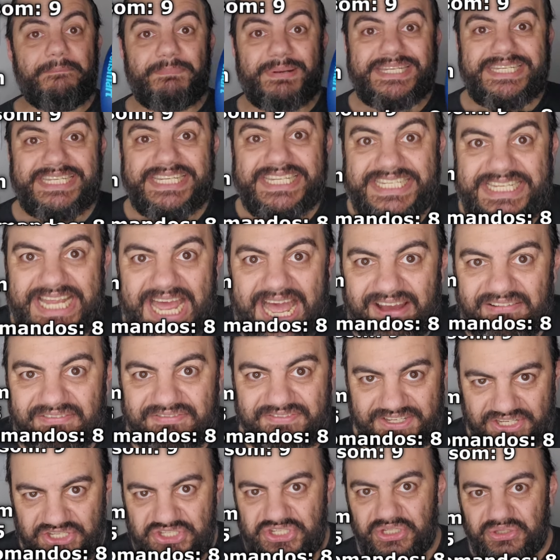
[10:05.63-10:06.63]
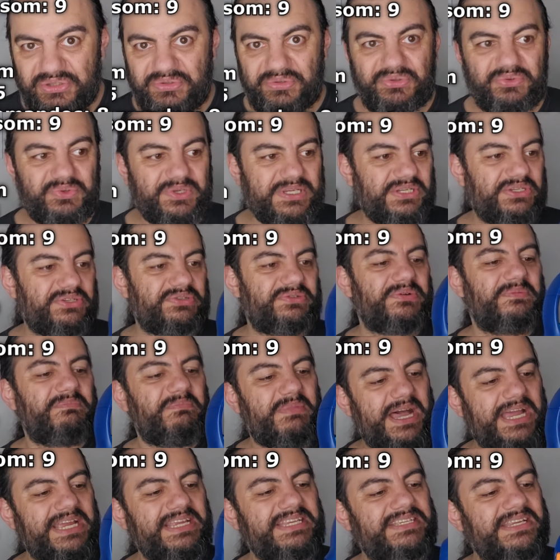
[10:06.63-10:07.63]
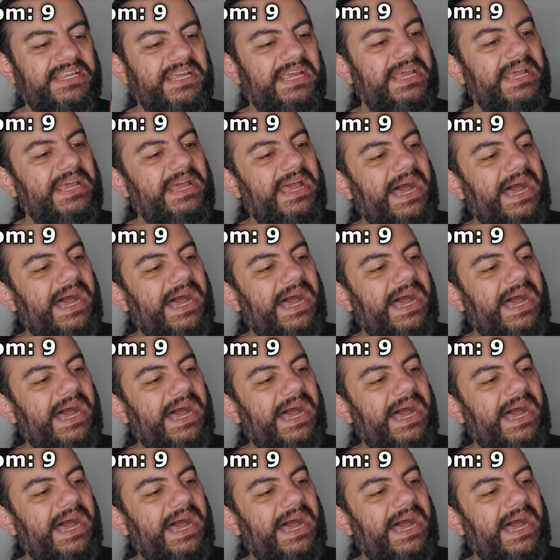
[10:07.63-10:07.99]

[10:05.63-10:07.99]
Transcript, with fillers: precisava de tudo isso, mas